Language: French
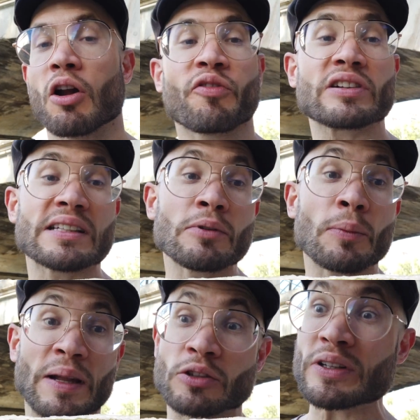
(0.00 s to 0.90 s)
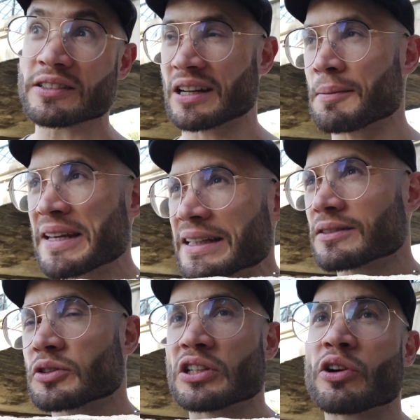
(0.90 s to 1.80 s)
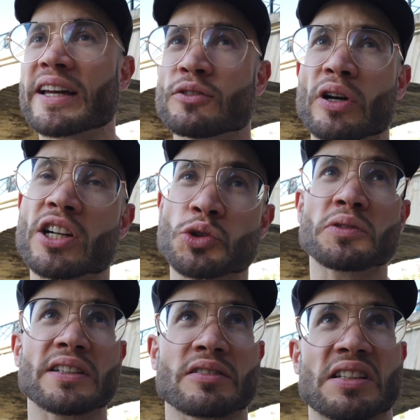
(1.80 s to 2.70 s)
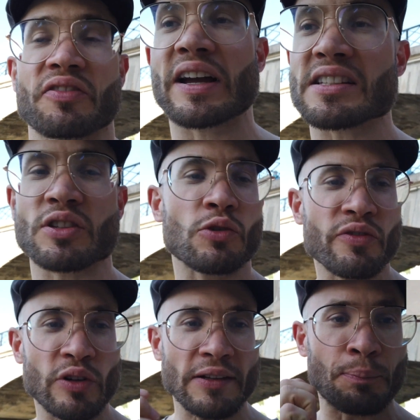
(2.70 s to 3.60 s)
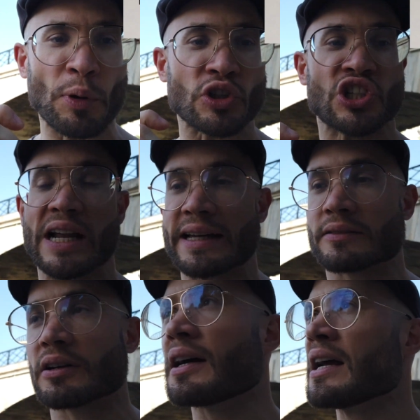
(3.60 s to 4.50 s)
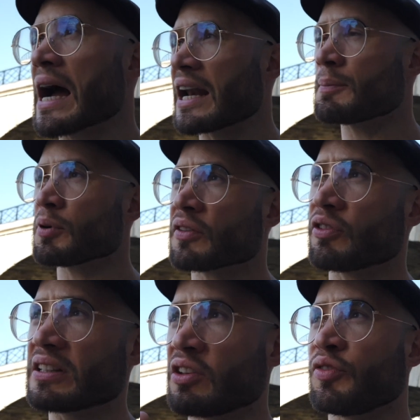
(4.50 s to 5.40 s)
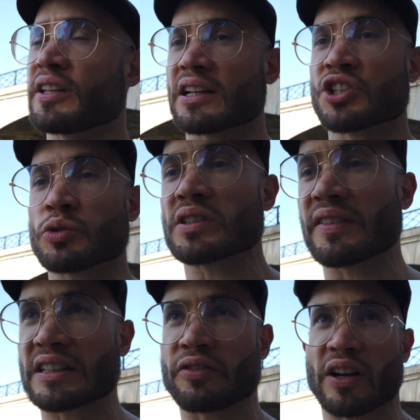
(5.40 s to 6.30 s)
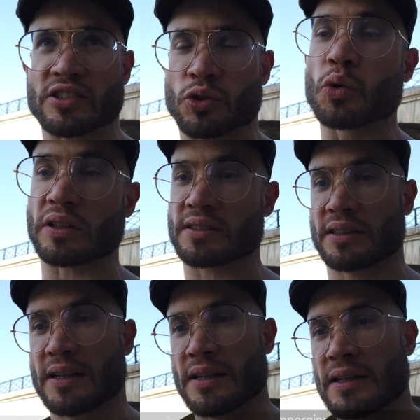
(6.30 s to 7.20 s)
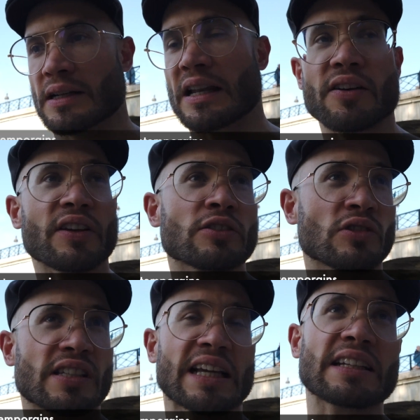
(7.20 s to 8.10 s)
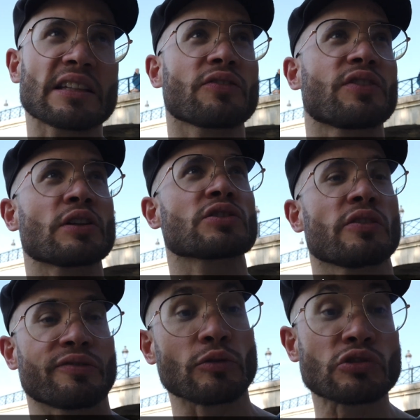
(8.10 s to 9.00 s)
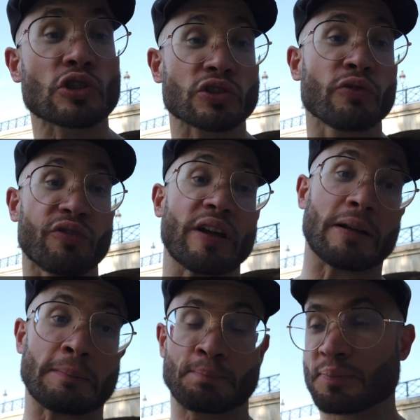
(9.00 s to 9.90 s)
Alors forcément, Platon est dans la merde, donc il aurait dû rajouter dans sa phrase, lui voulait une punchline. À l'époque, il fallait définir les choses avec des phrases courtes. L'inverse de ces crétins de philosophes, ou ce que je vous fais là.